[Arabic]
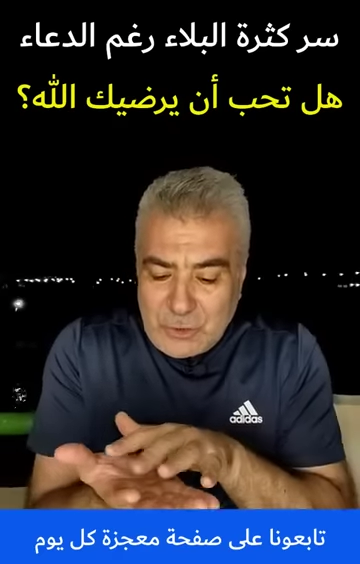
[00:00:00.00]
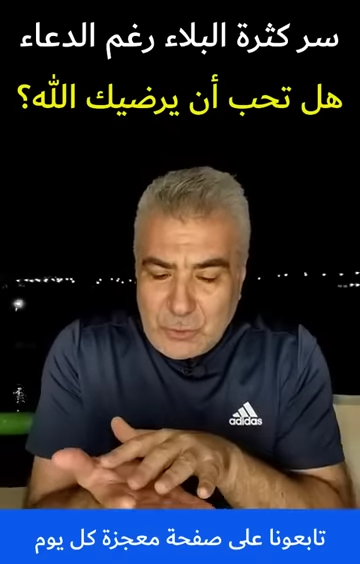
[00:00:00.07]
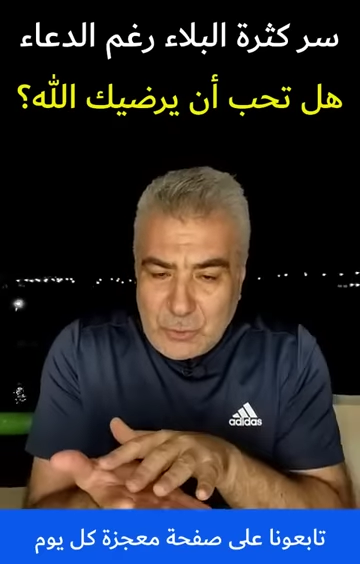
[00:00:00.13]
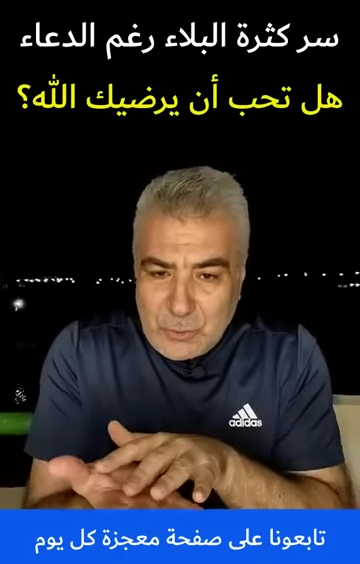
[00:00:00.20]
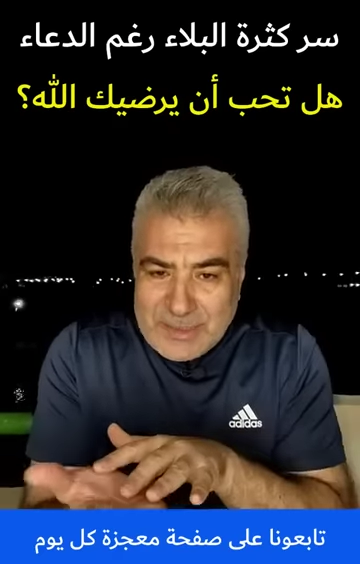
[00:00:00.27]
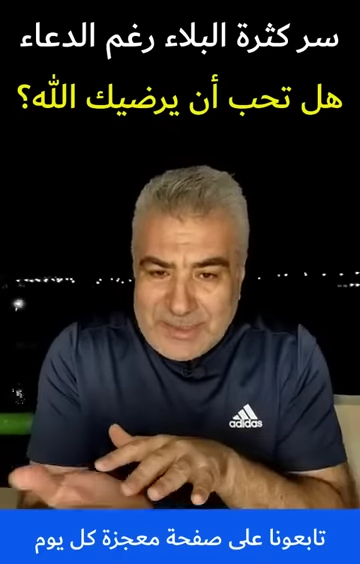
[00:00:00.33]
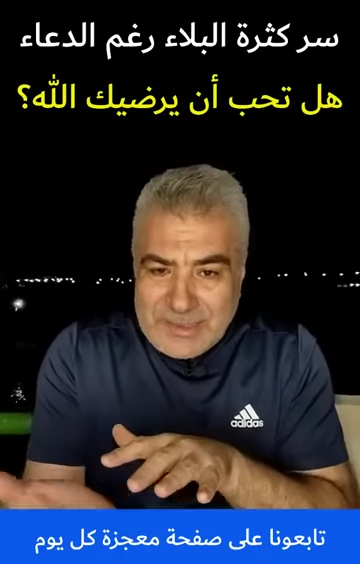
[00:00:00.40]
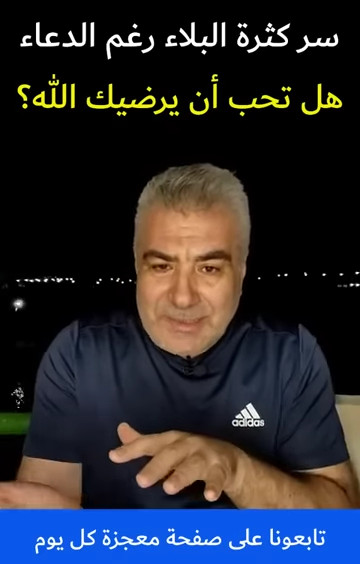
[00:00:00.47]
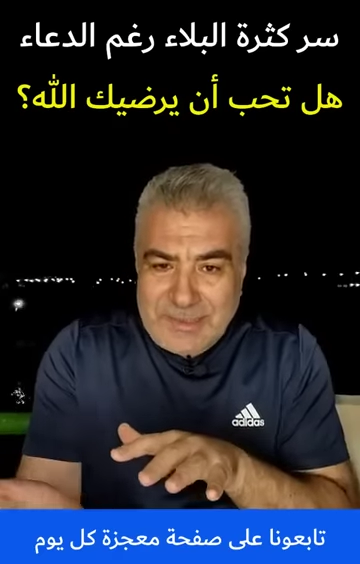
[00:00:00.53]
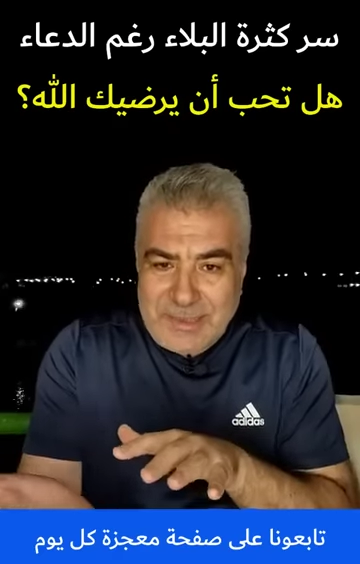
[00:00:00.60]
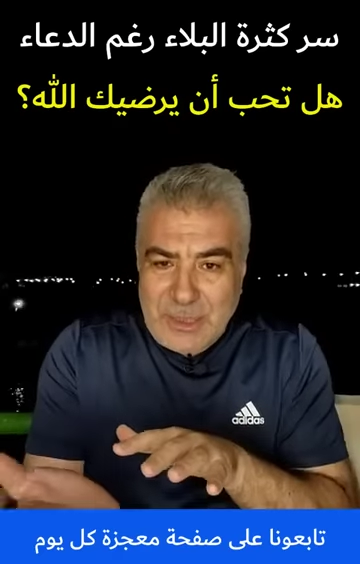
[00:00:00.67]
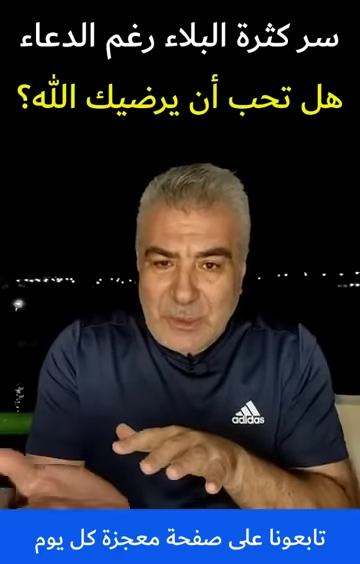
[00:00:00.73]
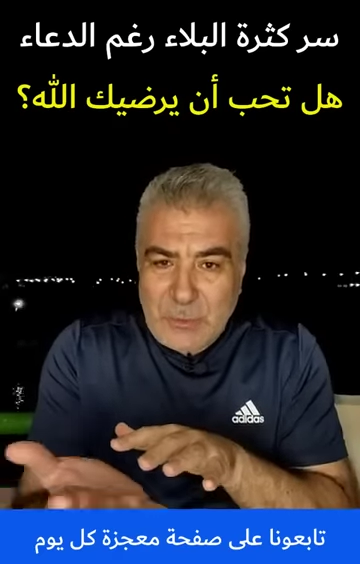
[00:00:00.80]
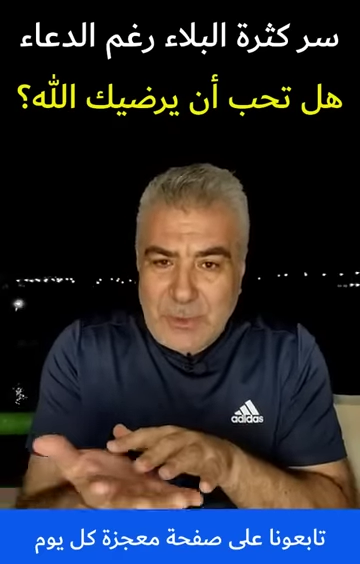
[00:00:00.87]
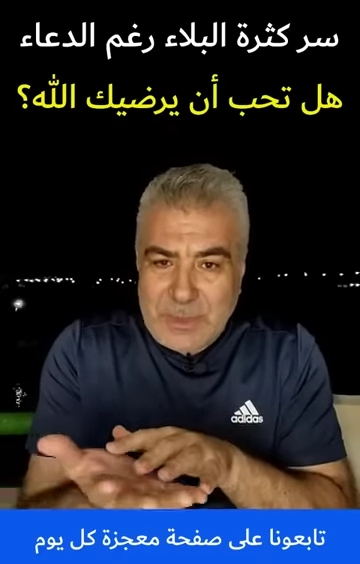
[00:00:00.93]

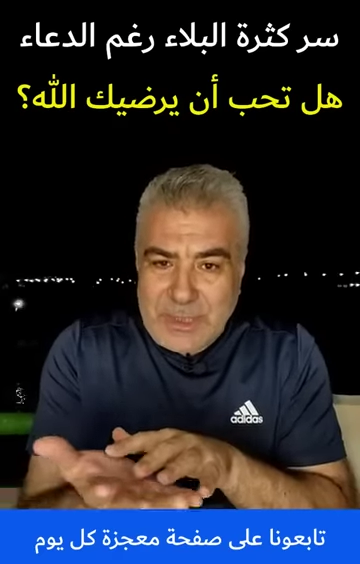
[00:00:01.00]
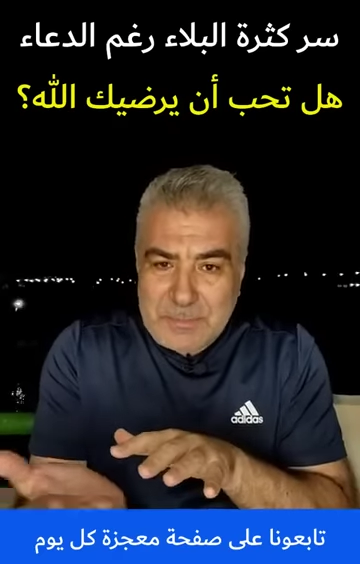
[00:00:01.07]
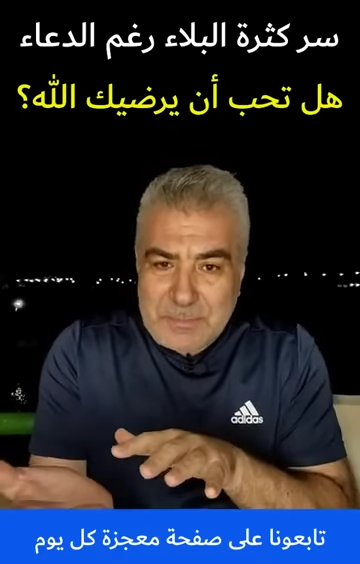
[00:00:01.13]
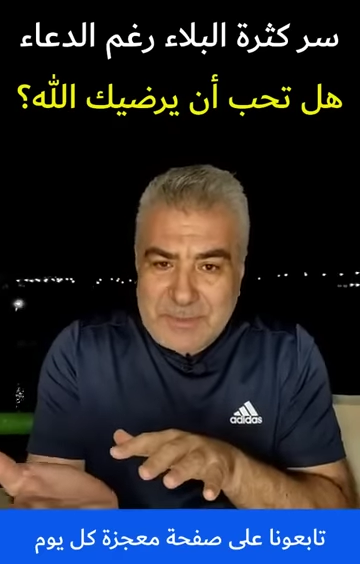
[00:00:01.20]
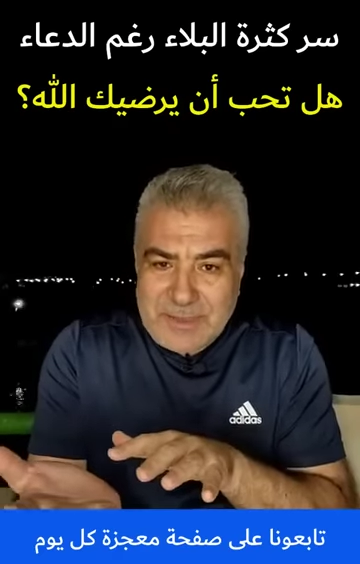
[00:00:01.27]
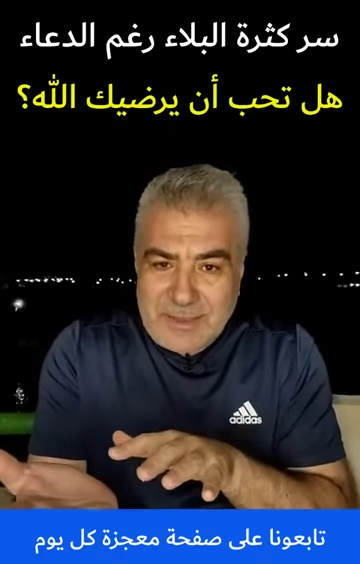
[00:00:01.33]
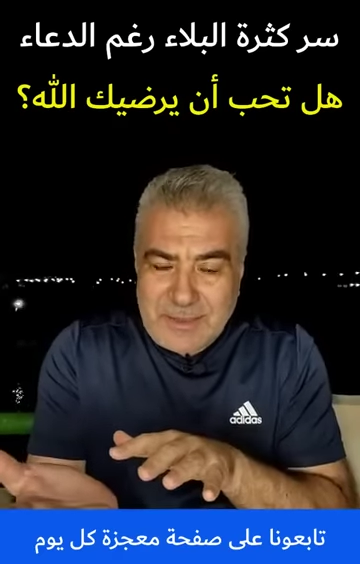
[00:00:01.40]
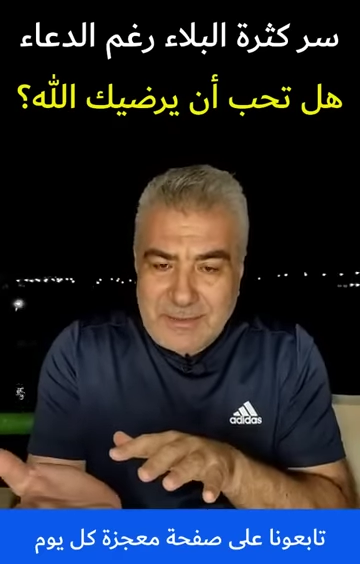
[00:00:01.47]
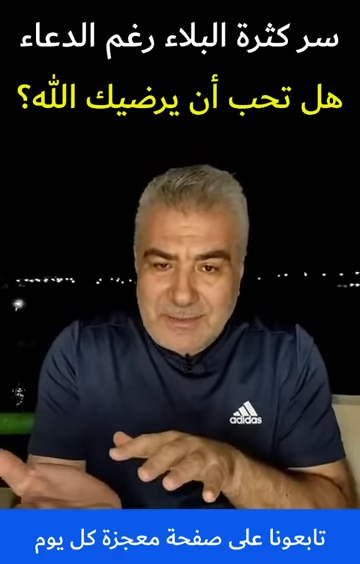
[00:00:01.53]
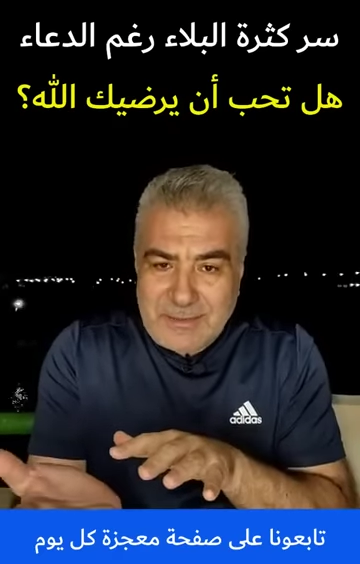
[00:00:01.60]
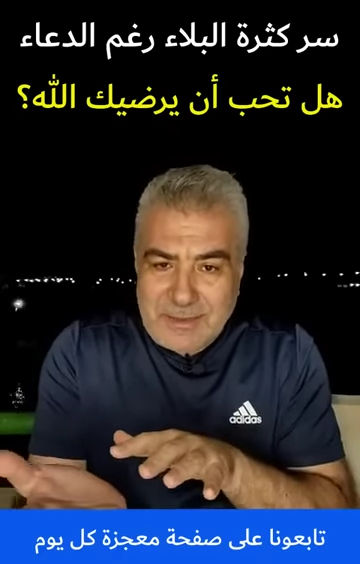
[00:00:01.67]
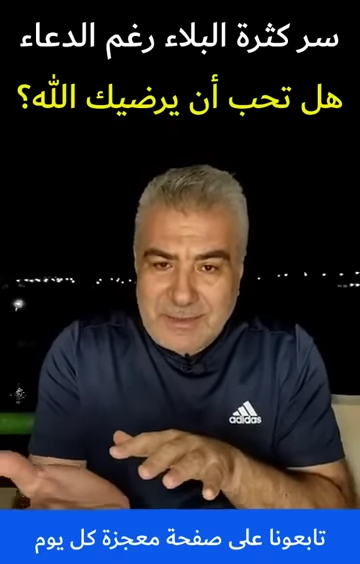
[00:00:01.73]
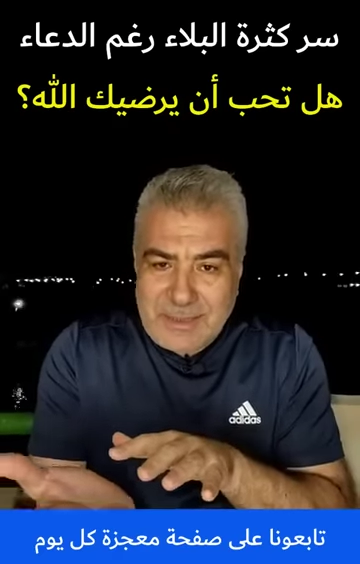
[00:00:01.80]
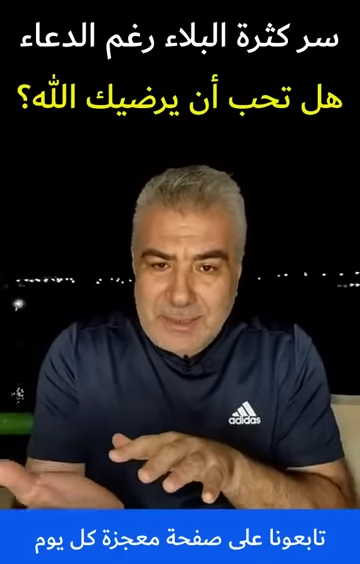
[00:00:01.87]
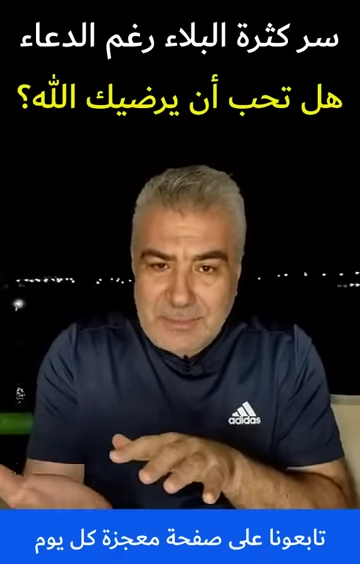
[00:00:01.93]
يوسع ويبسط
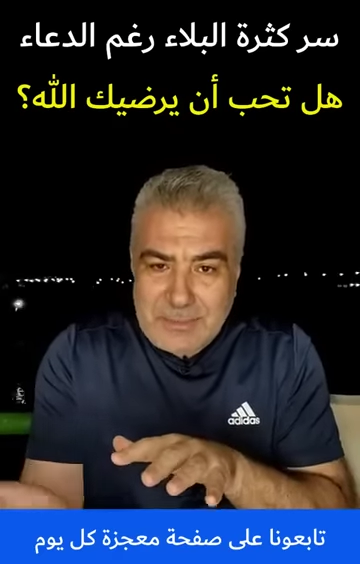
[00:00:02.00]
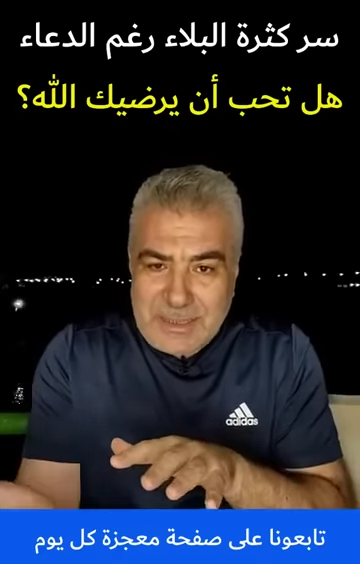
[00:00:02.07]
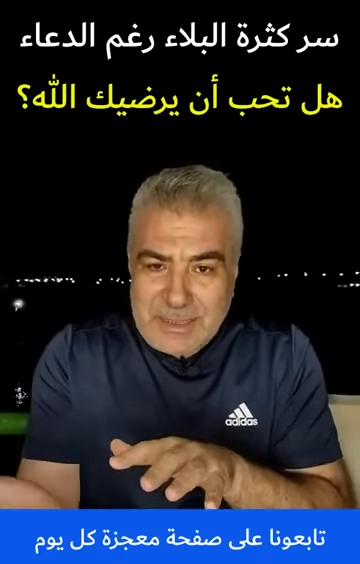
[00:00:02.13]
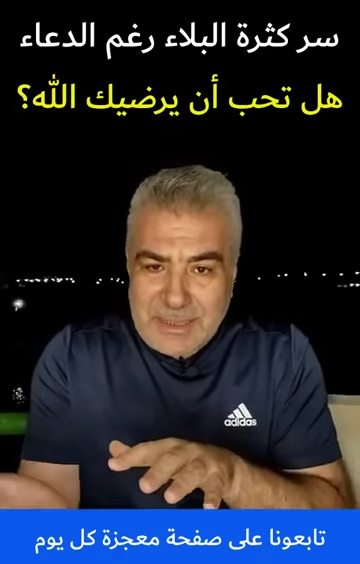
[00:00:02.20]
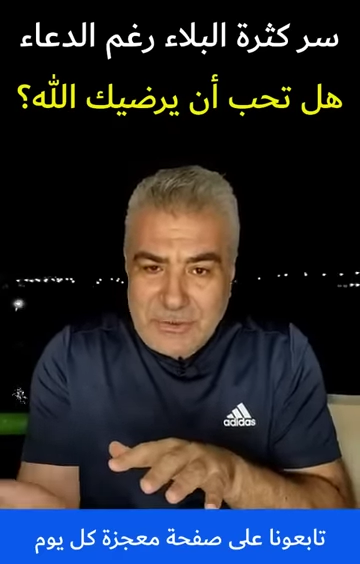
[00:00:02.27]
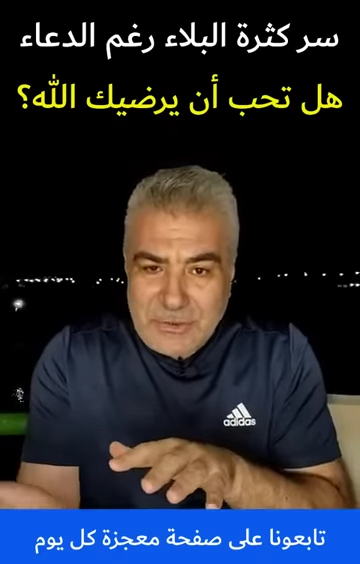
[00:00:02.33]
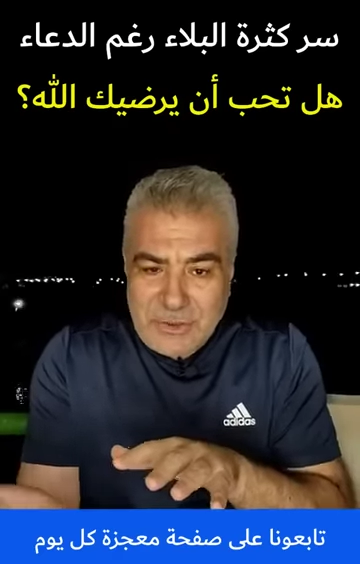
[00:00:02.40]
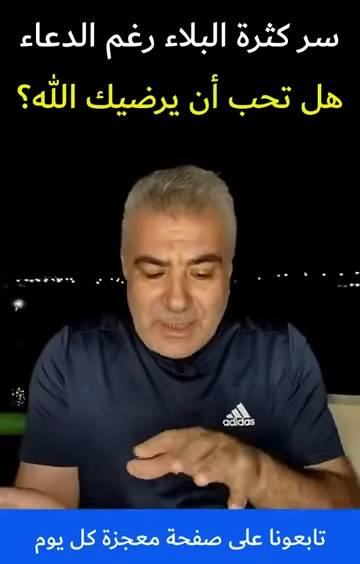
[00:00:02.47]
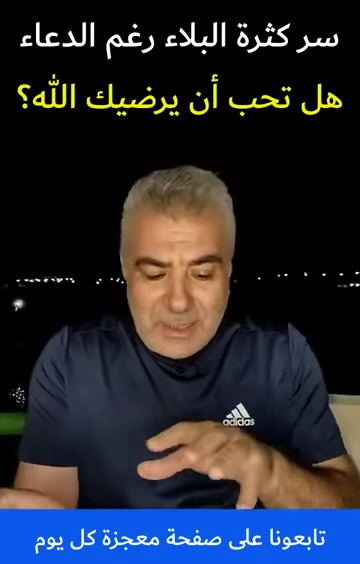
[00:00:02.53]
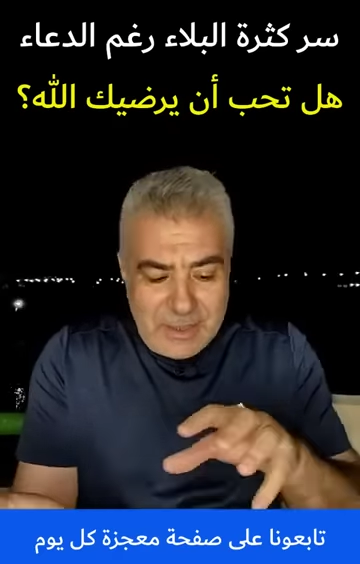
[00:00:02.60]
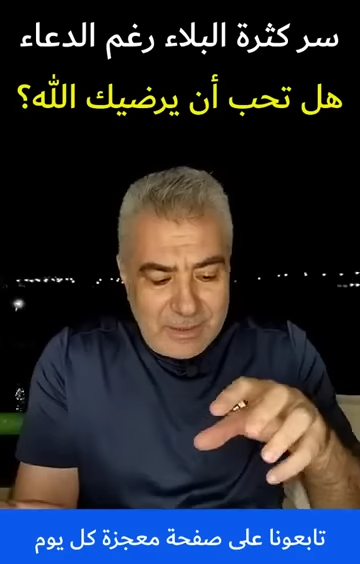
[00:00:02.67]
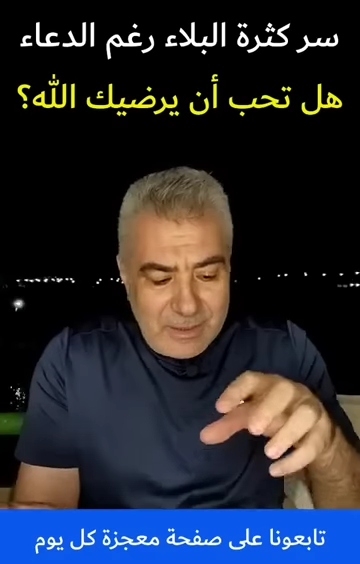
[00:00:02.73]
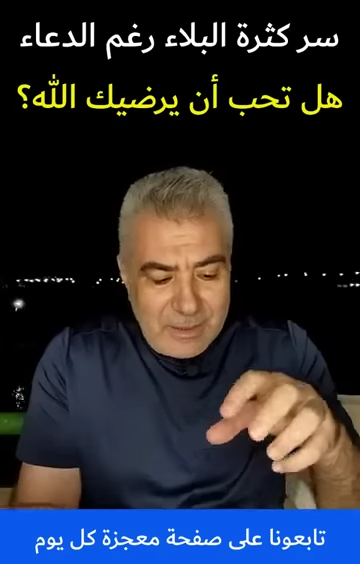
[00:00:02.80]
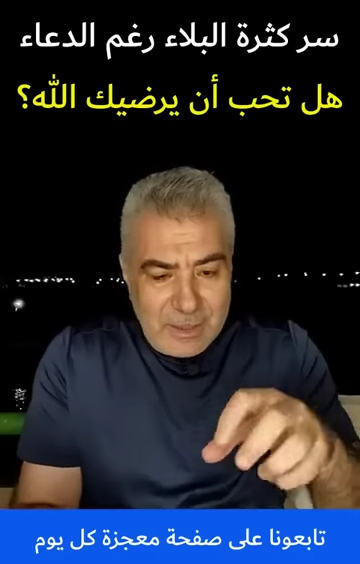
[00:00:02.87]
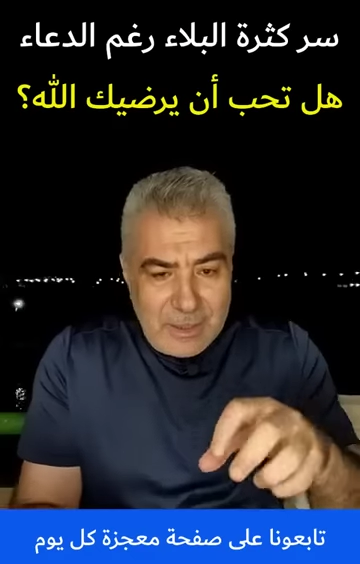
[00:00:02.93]
لمن يشاء